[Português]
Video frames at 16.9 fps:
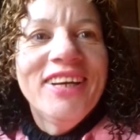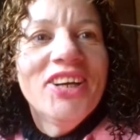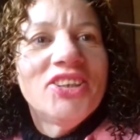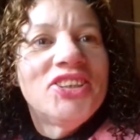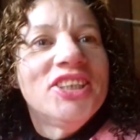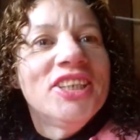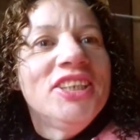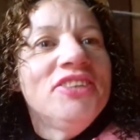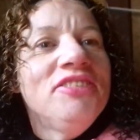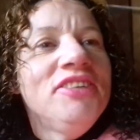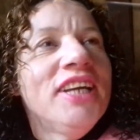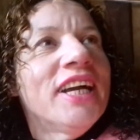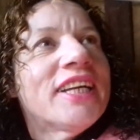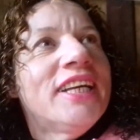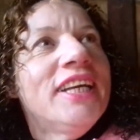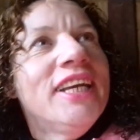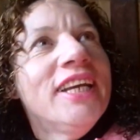Eu tinha de vir
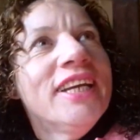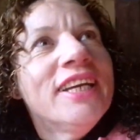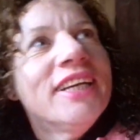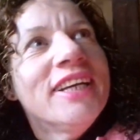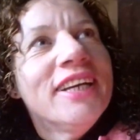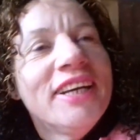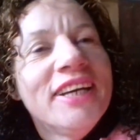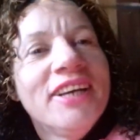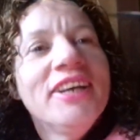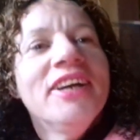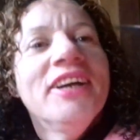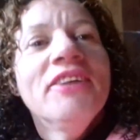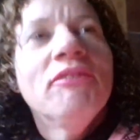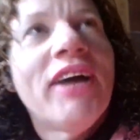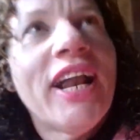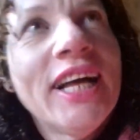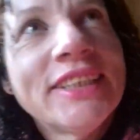aqui
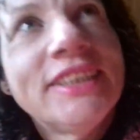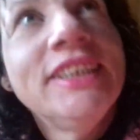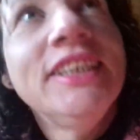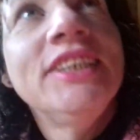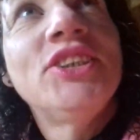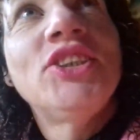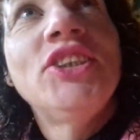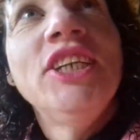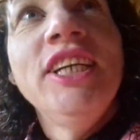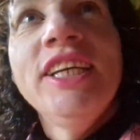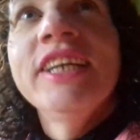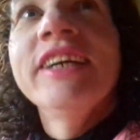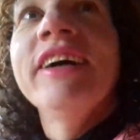pra assistir.